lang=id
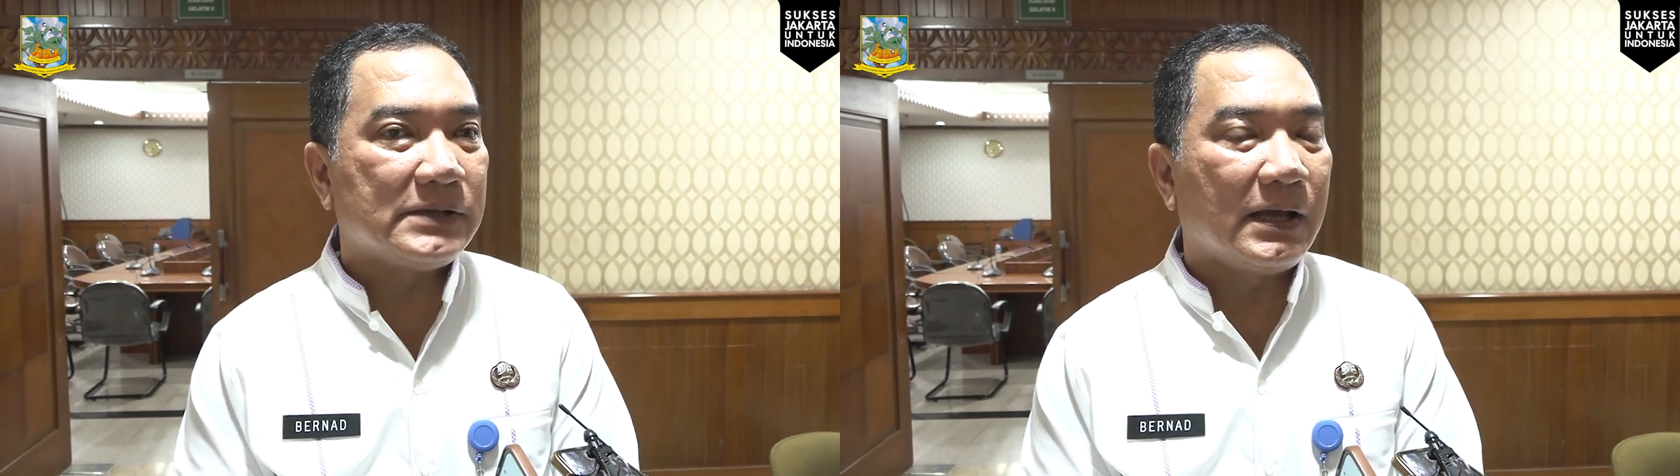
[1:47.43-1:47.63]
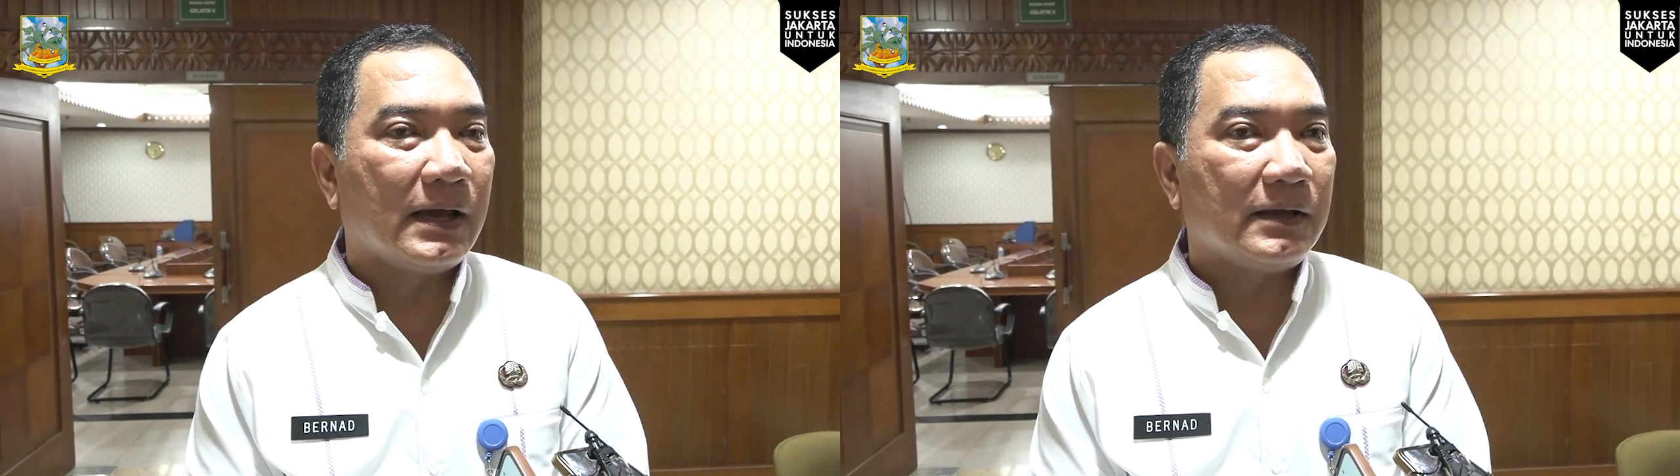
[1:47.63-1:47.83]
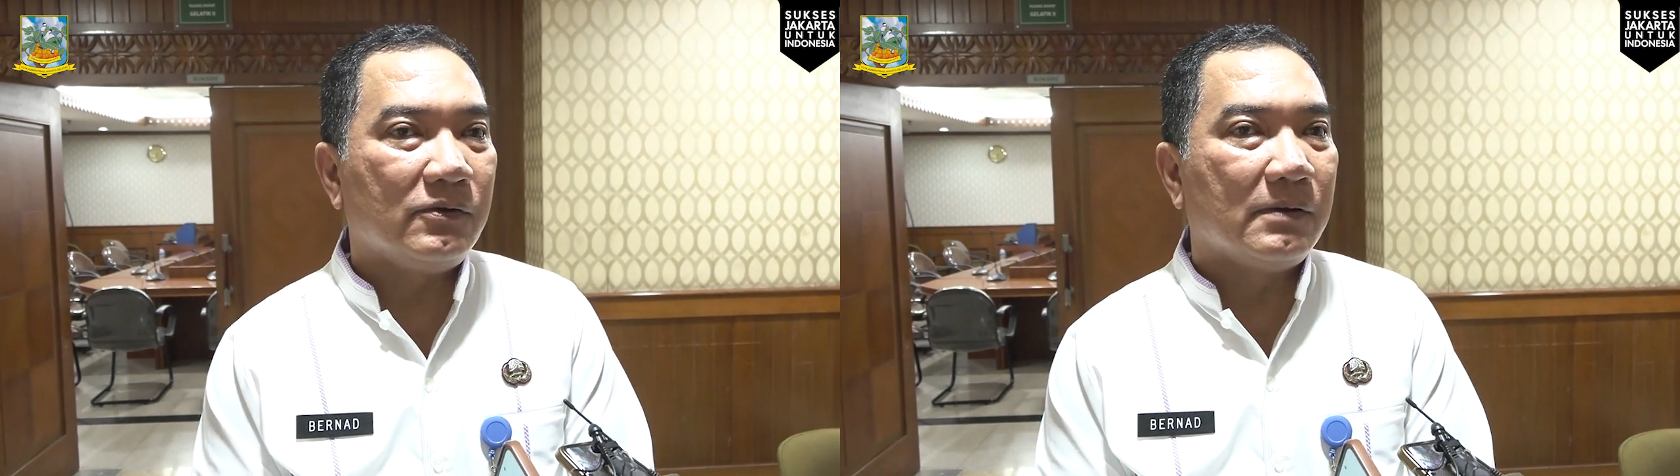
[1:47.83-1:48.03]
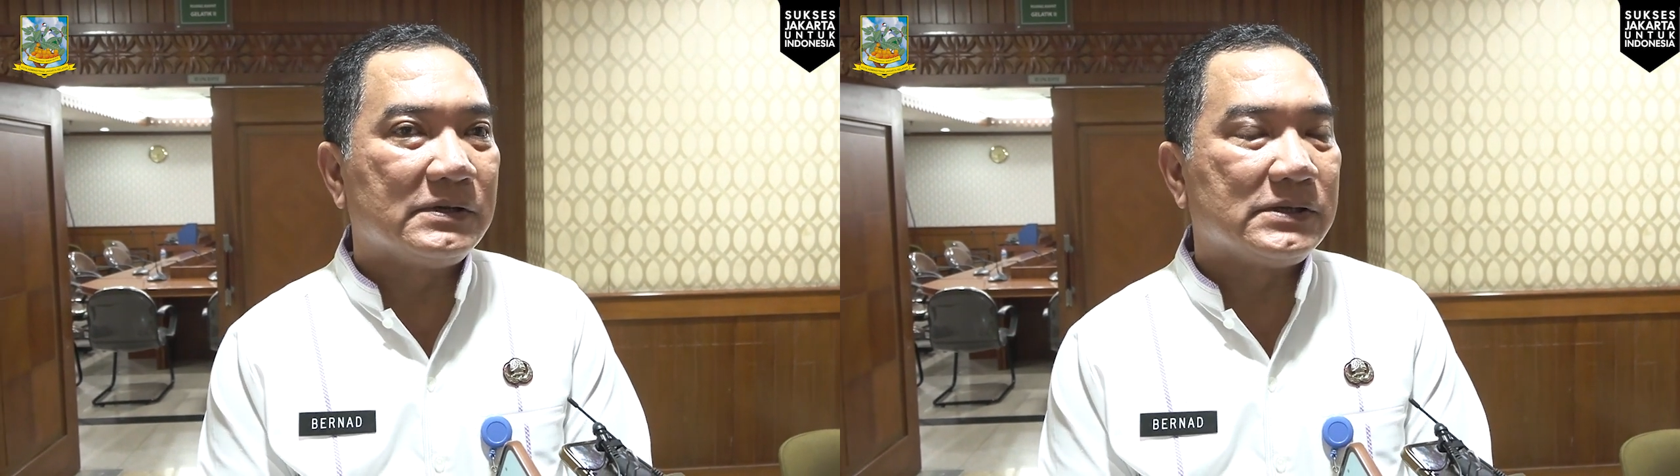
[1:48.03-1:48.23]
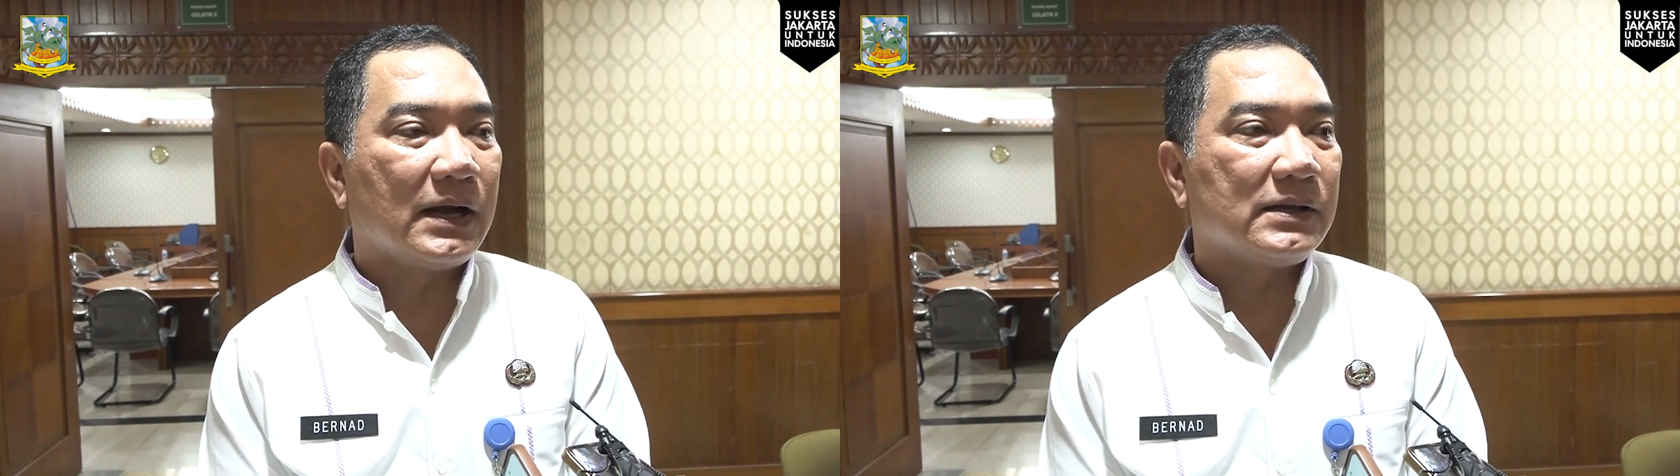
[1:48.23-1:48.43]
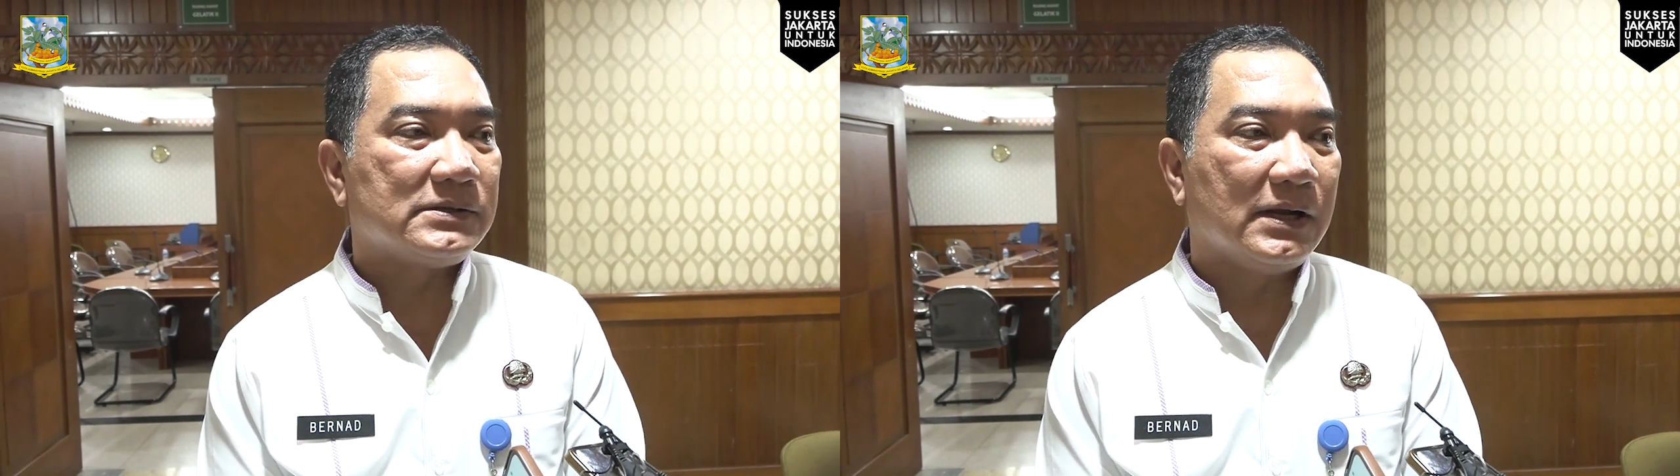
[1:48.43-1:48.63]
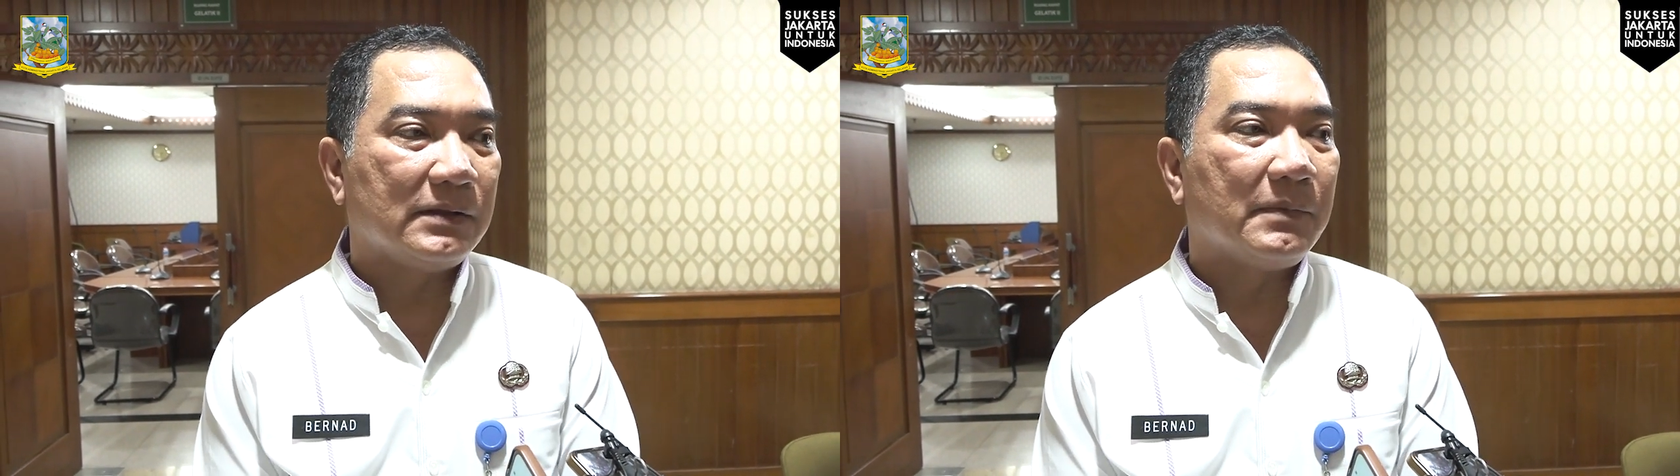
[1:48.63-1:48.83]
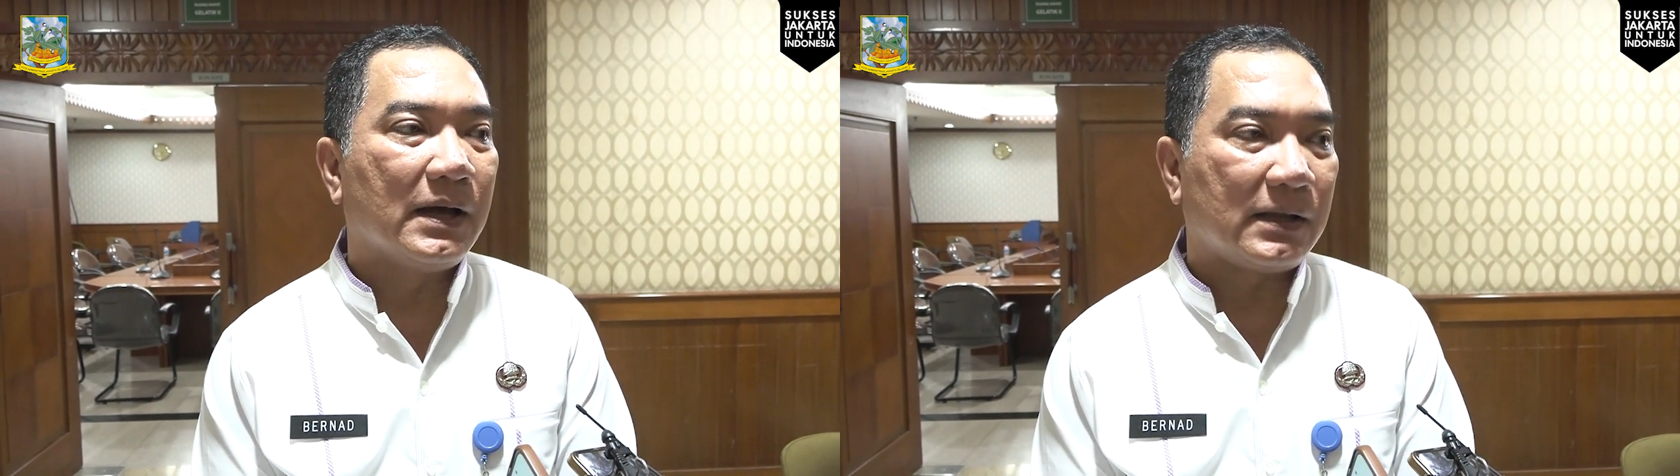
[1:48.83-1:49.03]
Saya yakin juga masyarakat
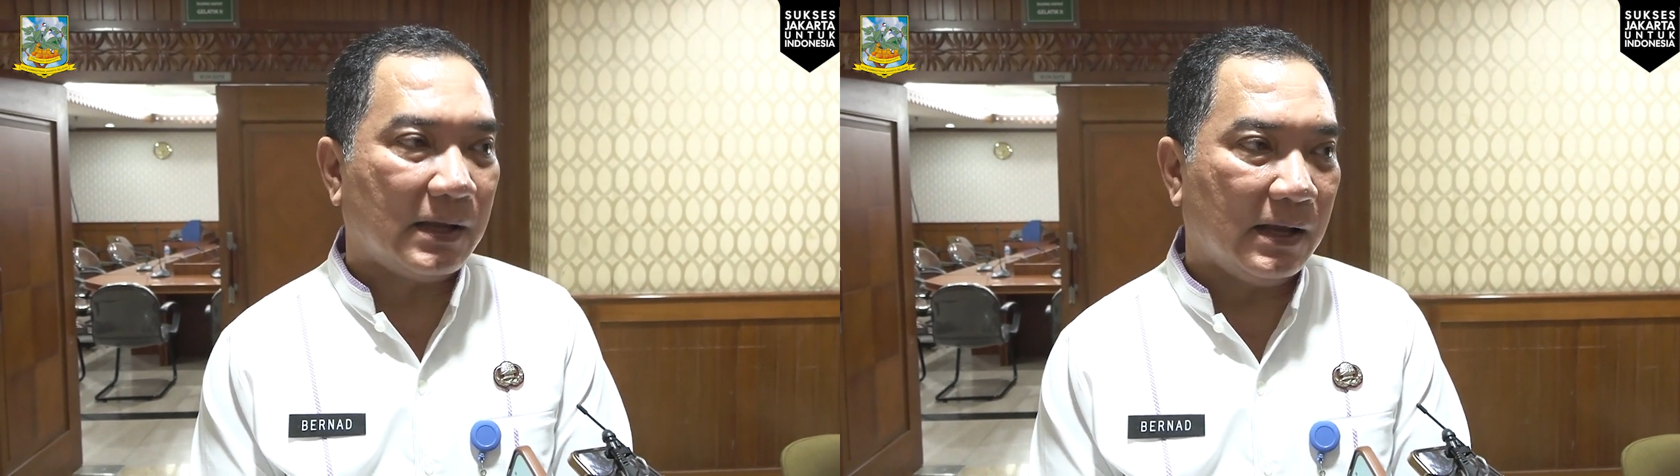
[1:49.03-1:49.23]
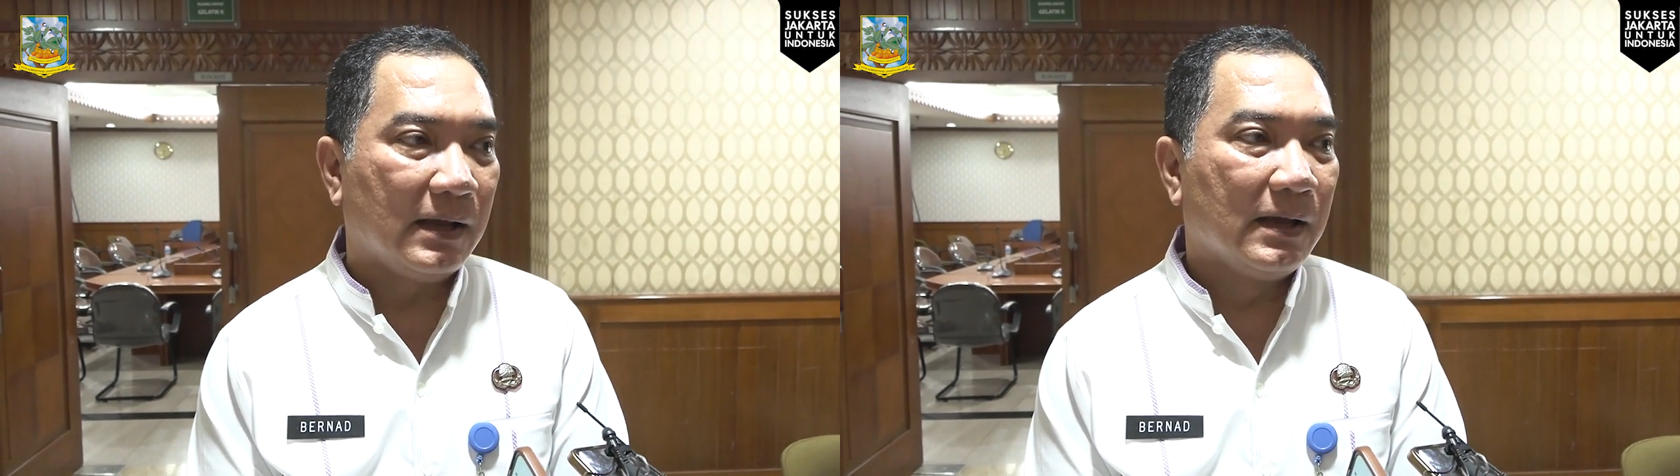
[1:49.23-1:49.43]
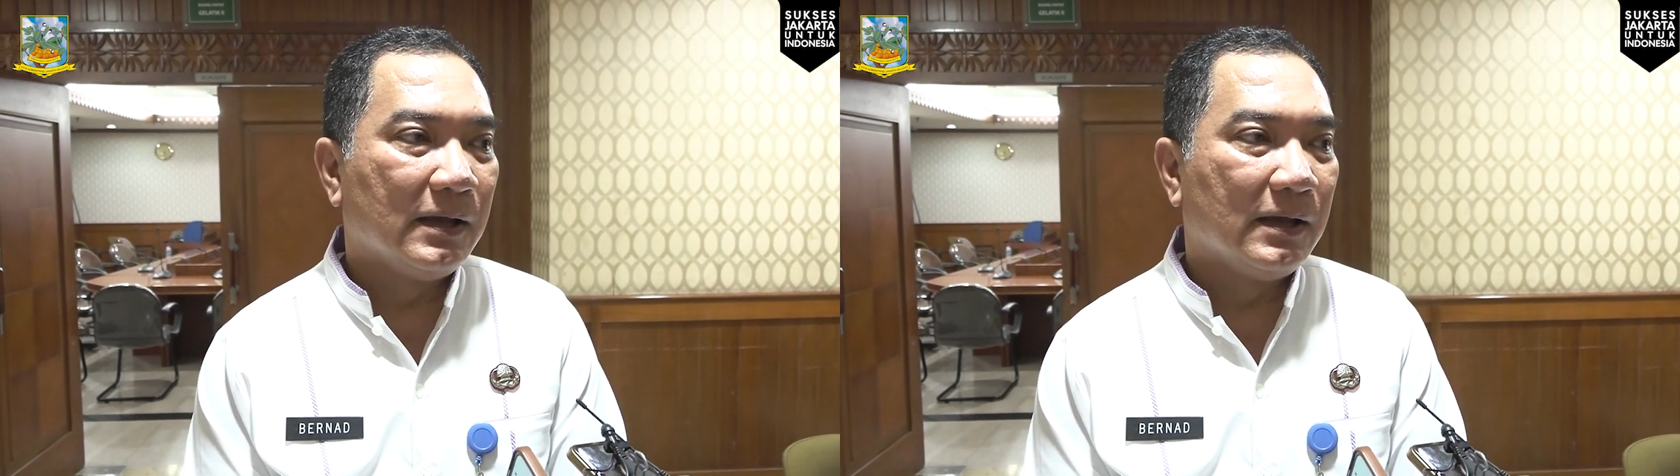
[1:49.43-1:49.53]
sedikit mengerti.